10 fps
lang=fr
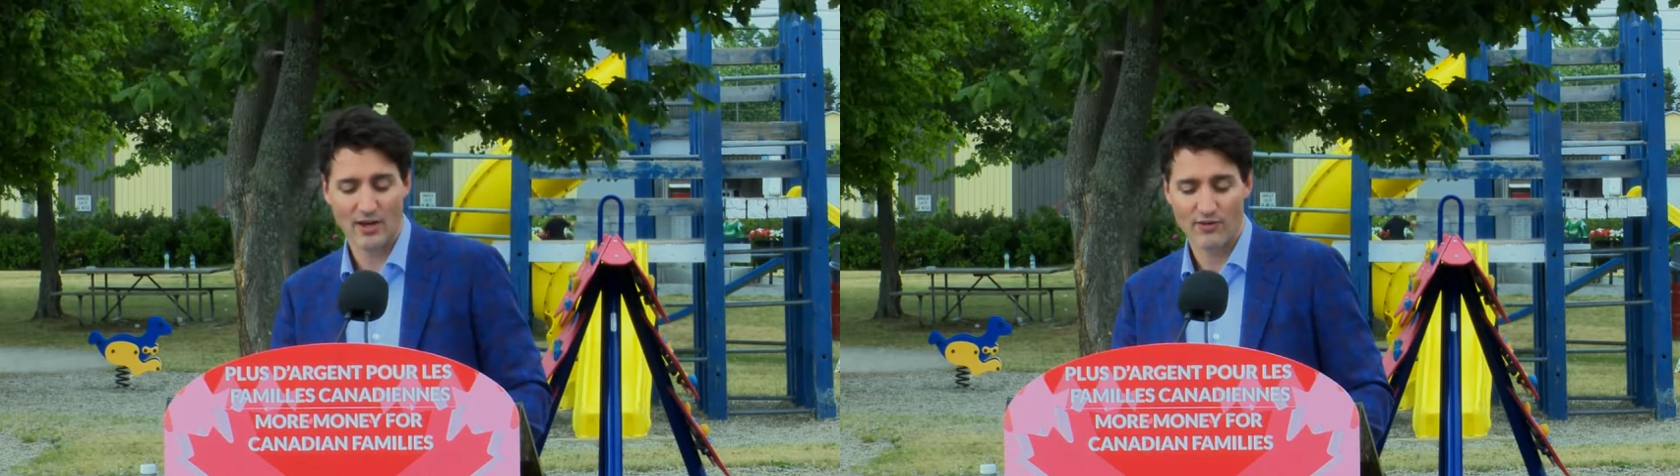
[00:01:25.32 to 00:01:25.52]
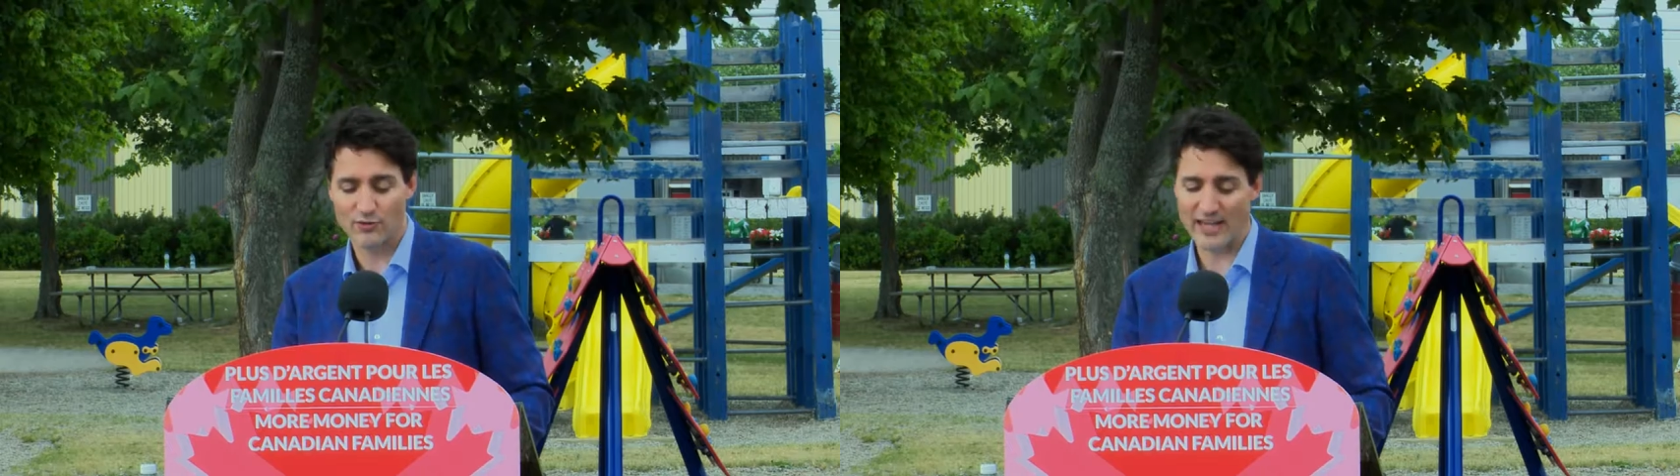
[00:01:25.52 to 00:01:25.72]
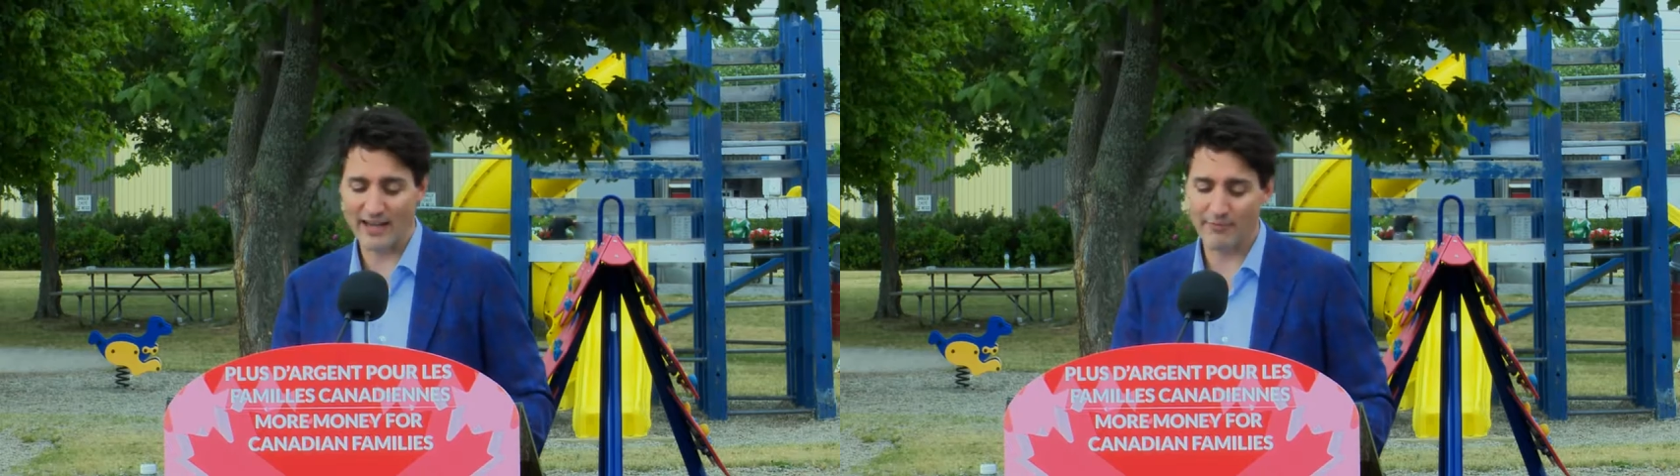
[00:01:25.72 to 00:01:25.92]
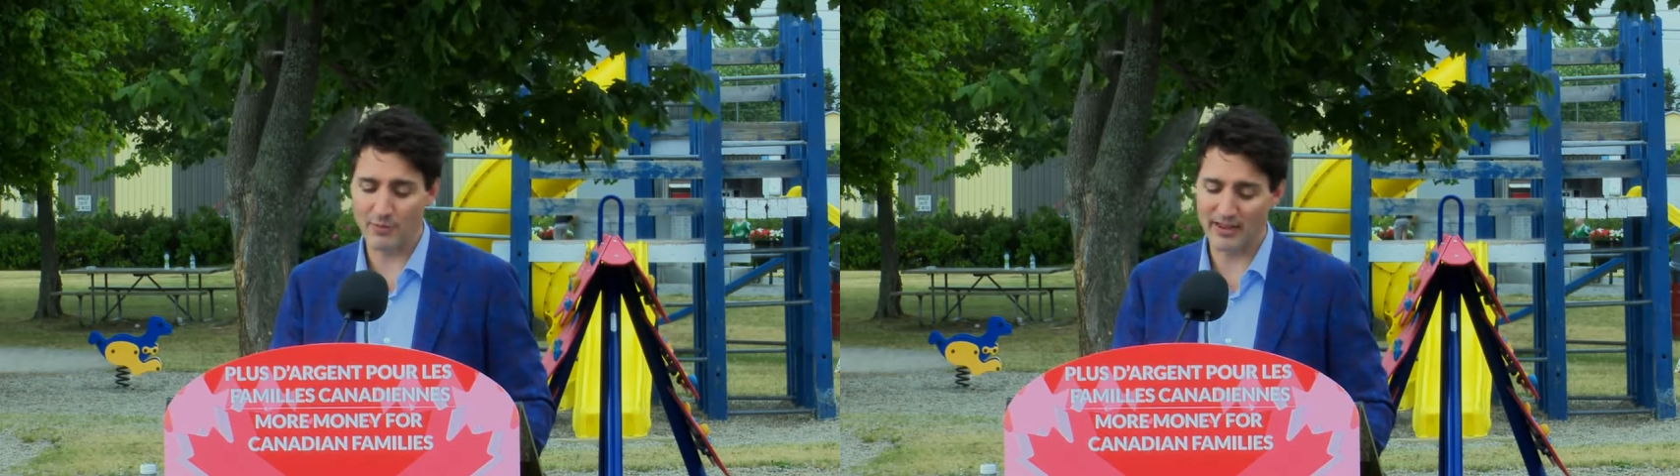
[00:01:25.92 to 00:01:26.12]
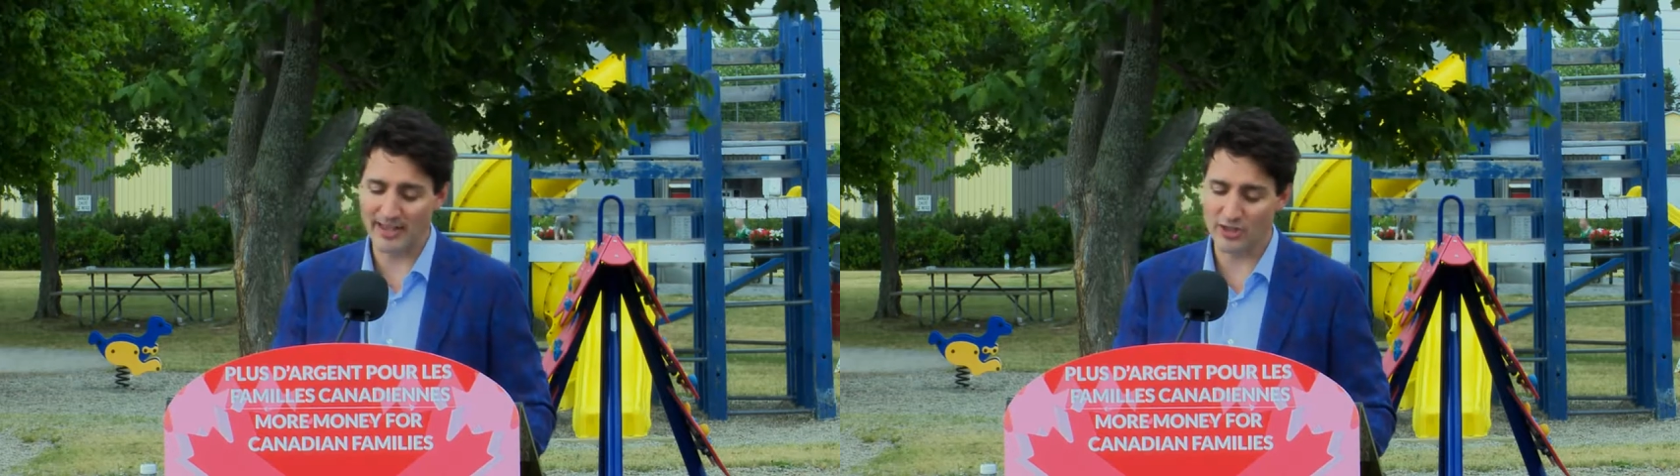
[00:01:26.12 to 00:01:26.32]
vous arrive
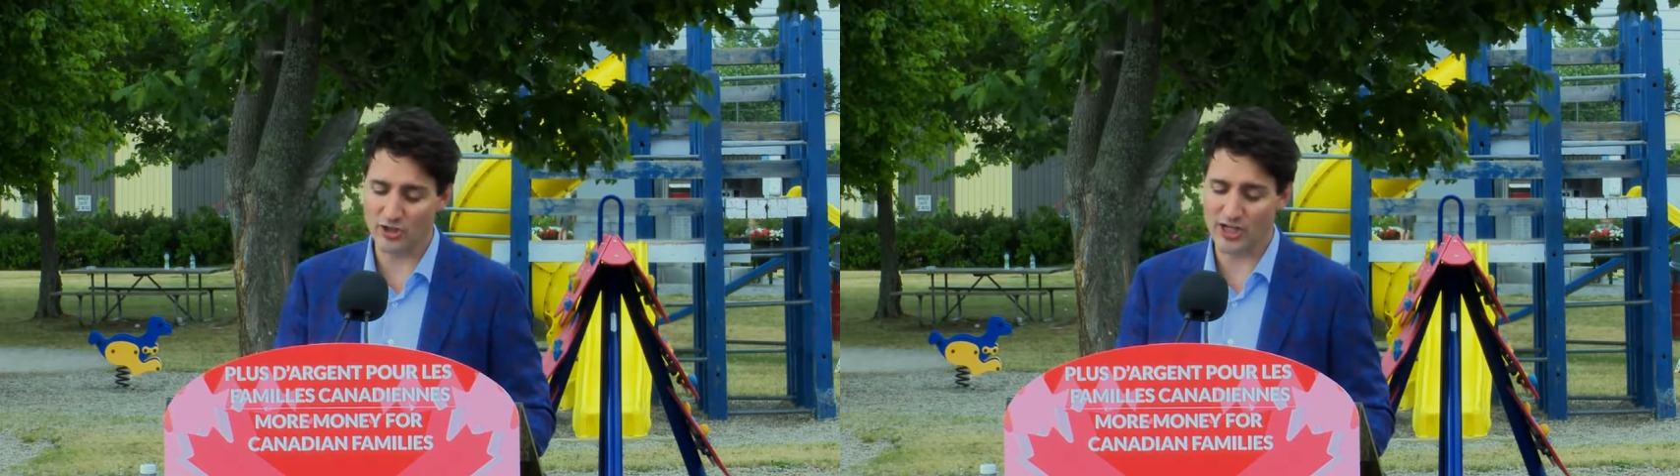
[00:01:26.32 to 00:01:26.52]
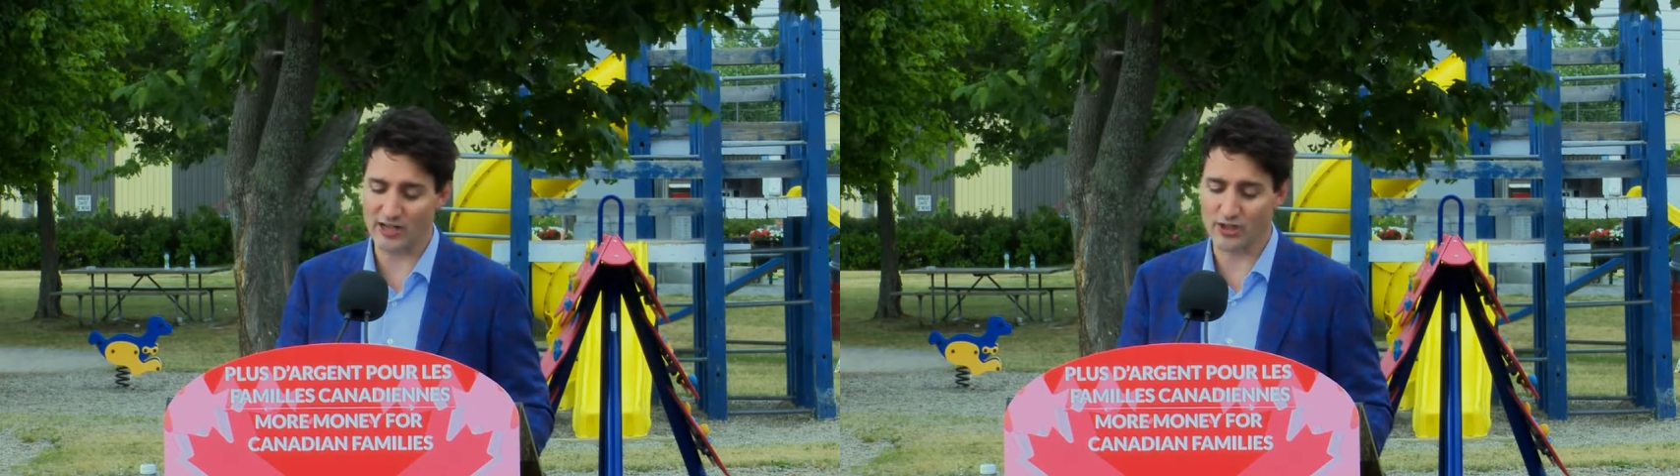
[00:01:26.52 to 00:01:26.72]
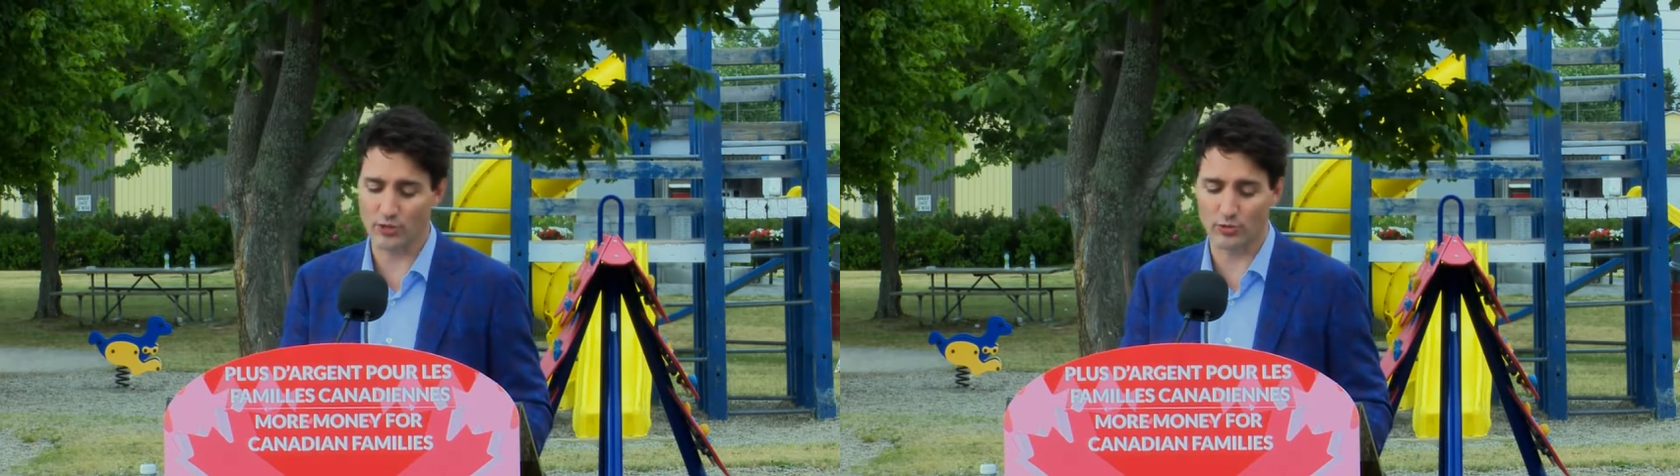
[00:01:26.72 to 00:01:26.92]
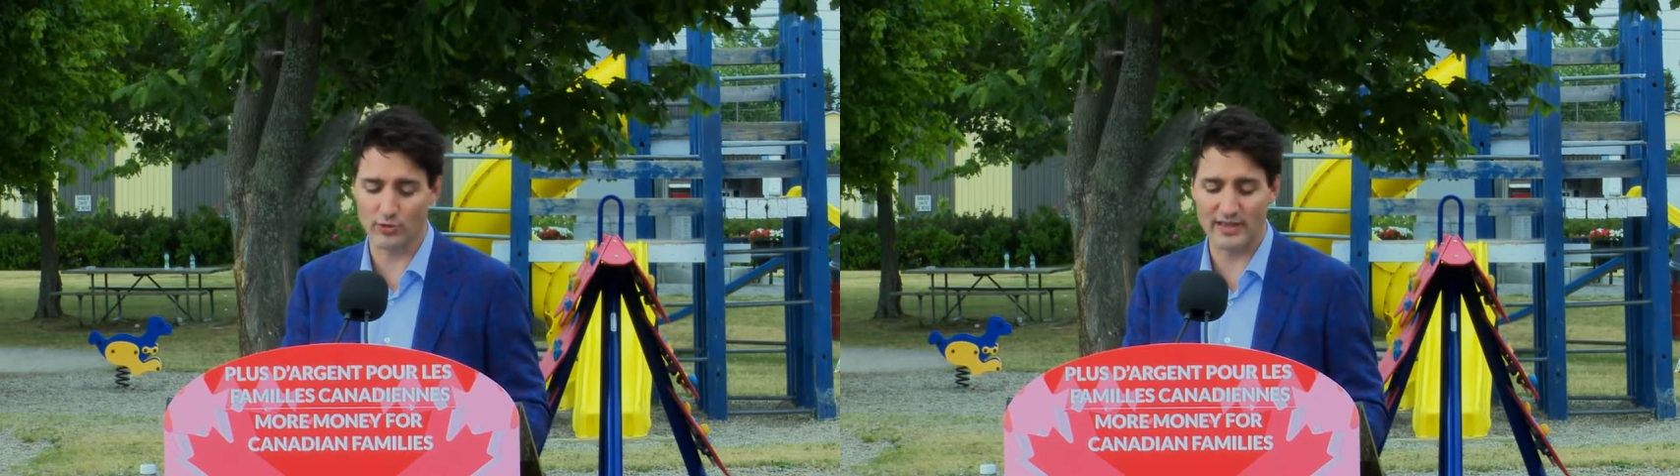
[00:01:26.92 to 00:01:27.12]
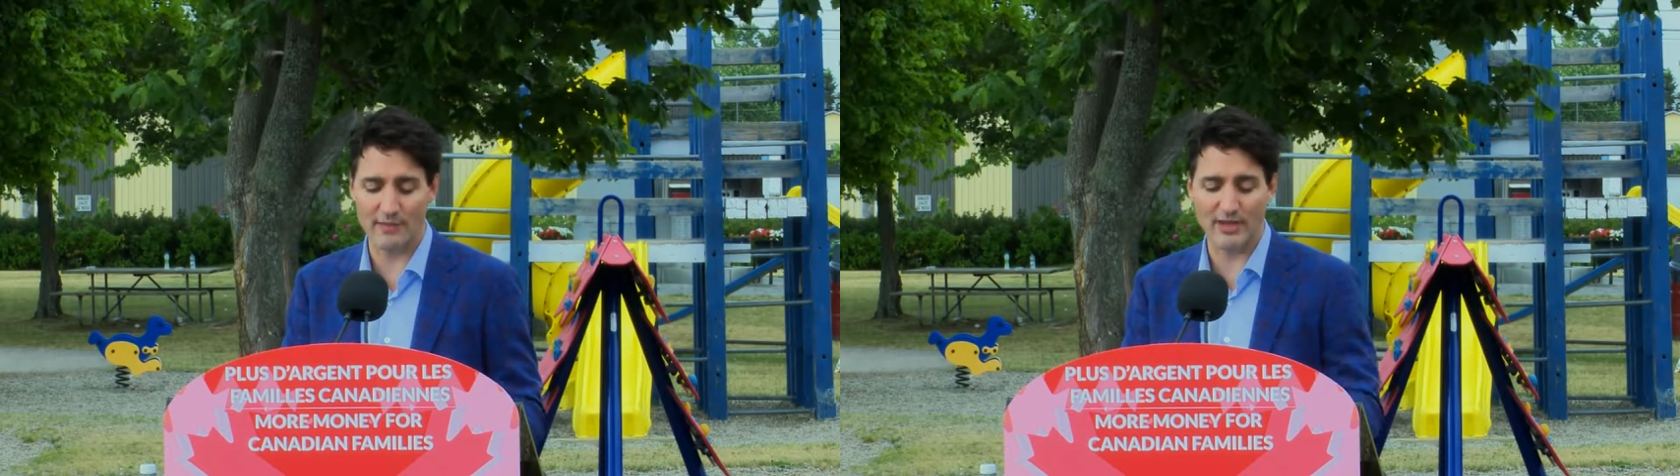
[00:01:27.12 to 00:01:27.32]
peut-être de charger
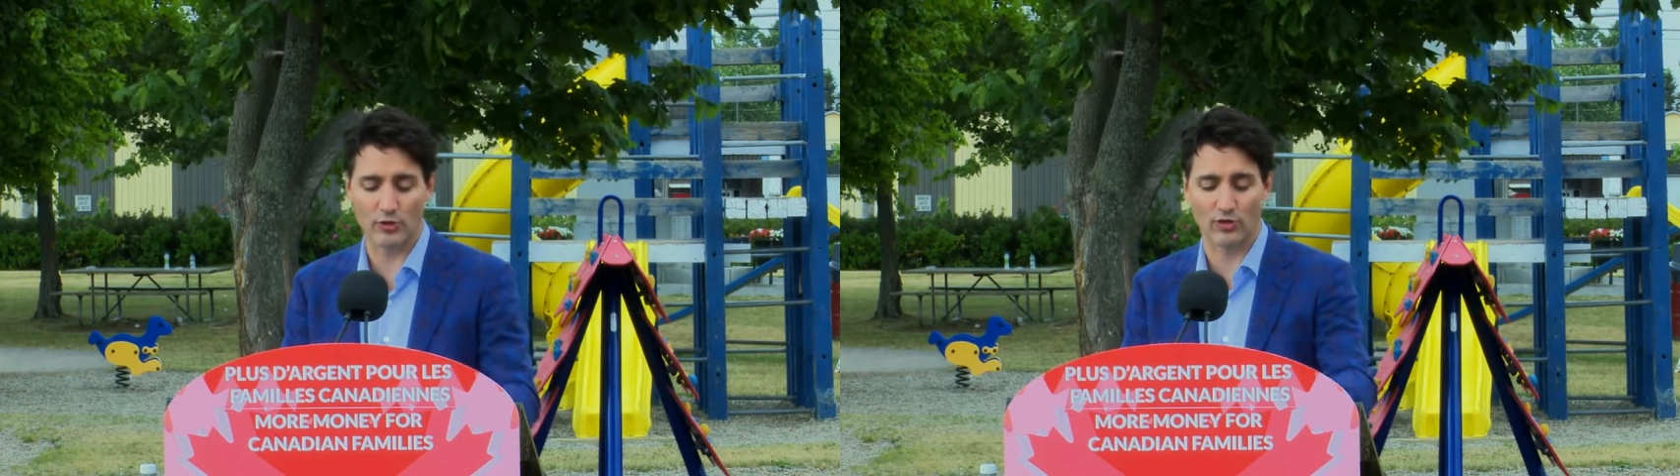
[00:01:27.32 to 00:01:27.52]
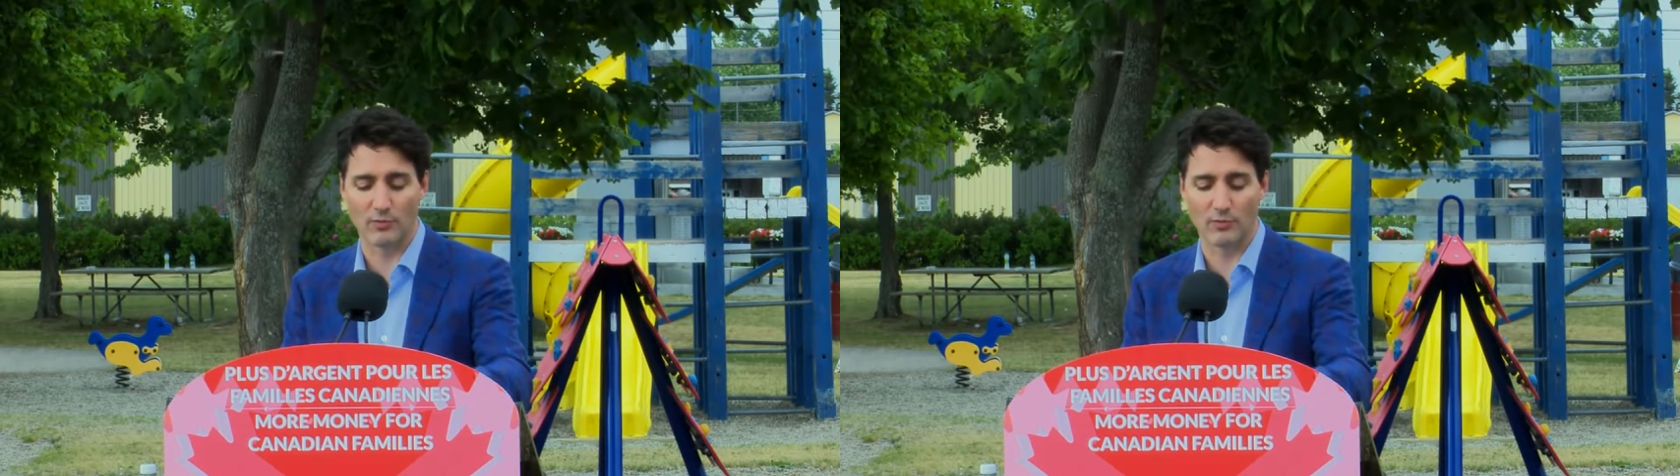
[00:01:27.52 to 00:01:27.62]
l'auto et d'amener tout